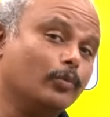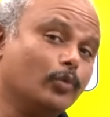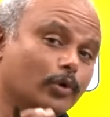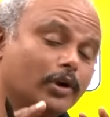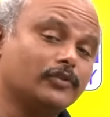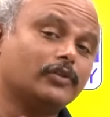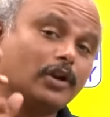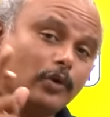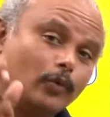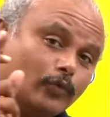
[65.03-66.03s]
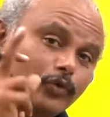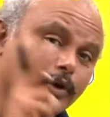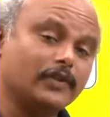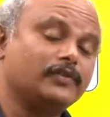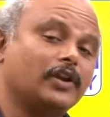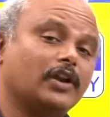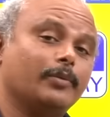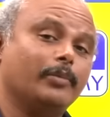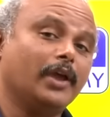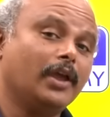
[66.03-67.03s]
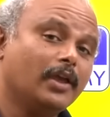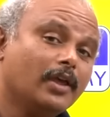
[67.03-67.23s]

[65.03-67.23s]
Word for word: மூணு டிஸ்ட்ரிக்ட்லேயும் ஒவ்வொரு டிஸ்ட்ரிக்ட்லேயுமே